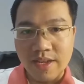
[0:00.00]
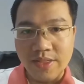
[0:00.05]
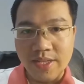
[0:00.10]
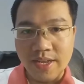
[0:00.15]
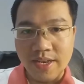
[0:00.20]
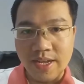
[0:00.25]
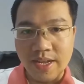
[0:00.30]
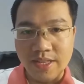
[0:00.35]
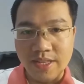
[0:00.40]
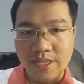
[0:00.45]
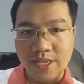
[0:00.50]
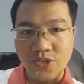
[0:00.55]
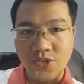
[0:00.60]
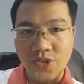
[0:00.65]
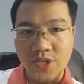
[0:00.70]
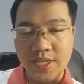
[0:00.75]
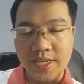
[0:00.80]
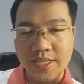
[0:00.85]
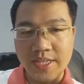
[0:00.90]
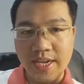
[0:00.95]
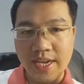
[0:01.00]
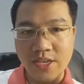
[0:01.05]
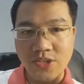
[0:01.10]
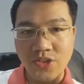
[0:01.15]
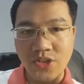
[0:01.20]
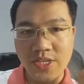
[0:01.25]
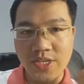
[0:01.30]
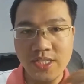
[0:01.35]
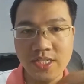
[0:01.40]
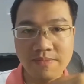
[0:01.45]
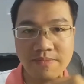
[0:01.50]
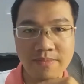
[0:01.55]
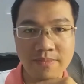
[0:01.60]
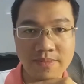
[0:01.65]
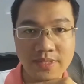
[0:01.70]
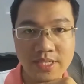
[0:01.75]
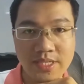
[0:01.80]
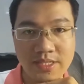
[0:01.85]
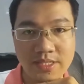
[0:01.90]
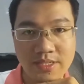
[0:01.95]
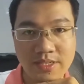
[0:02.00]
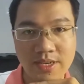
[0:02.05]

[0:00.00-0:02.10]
à, thiện này thì chứa tha chỉ chấm